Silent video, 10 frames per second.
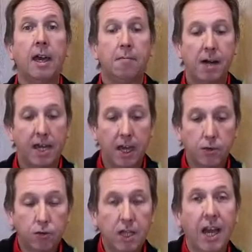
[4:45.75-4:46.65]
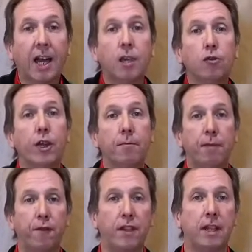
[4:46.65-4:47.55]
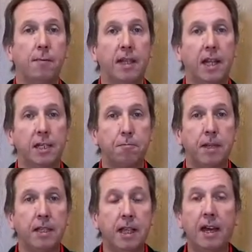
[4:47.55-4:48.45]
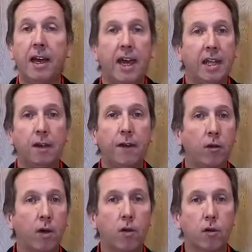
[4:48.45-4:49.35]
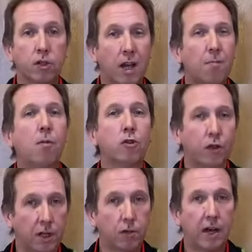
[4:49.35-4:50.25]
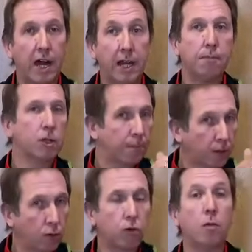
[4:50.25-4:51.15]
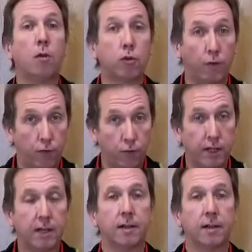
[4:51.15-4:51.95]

ma che aiuti a chiudere perfettamente la spinta e ad avere una corsa molto naturale, ma soprattutto molto fluida.